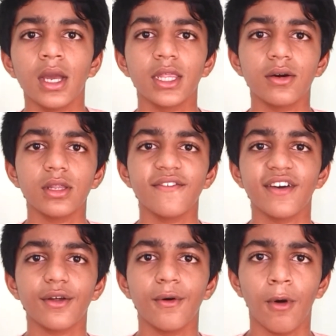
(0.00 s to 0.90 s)
இது வந்து
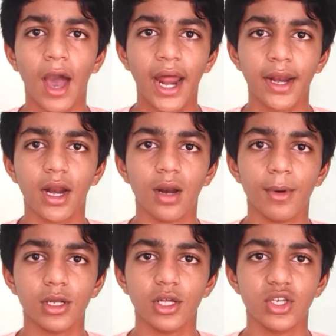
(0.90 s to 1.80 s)
வெறும் ஆண்ட்ராய்டில்
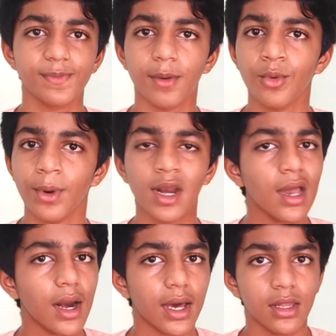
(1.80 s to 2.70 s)
மட்டும் தான் யூஸ் பண்ண முடியுமானா
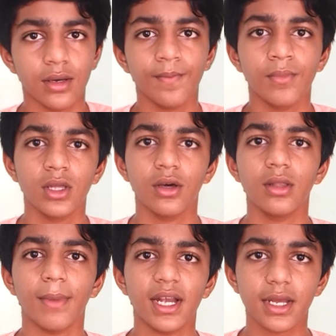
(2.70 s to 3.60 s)
கிடையாது இது
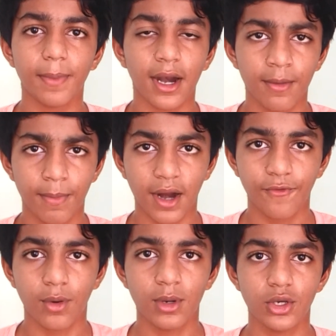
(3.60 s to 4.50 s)
வந்து மல்டி பிளாட்
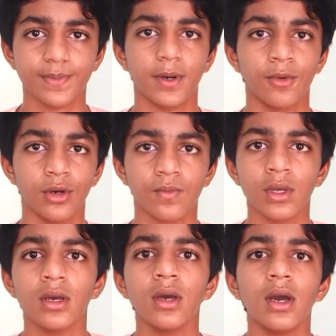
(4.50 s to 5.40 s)
பிளாட்ஃபார்மில் யூஸ் பண்ண முடியும்
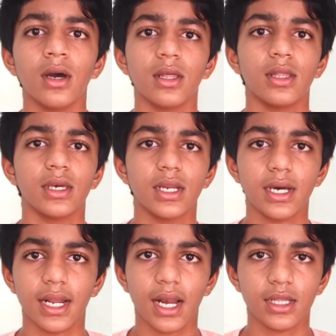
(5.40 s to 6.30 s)
அதாவது
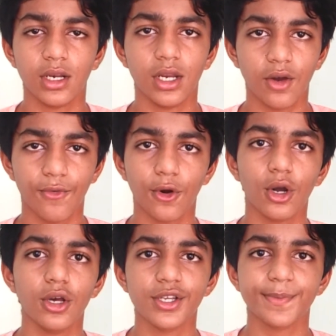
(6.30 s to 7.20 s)
இருக்கிற எல்லாத்துலேயும் நீங்கள்
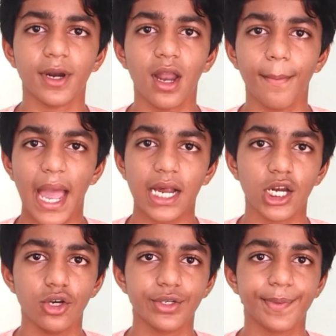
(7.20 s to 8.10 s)
ஃபோன்லேயும் யூஸ் பண்ணலாம்
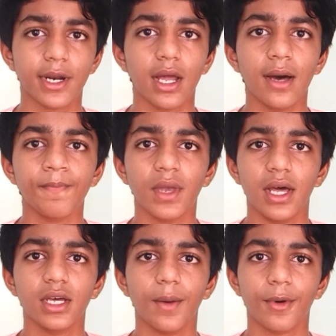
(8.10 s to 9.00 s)
மேக்லேயும் யூஸ் பண்ணலாம்
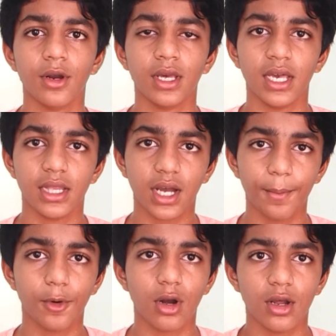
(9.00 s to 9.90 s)
அதுக்கப்புறம் நீங்கள் எந்த
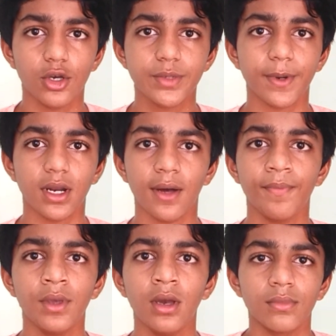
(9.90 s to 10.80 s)
கம்ப்யூட்டர்லையும் யூஸ் பண்ணலாம்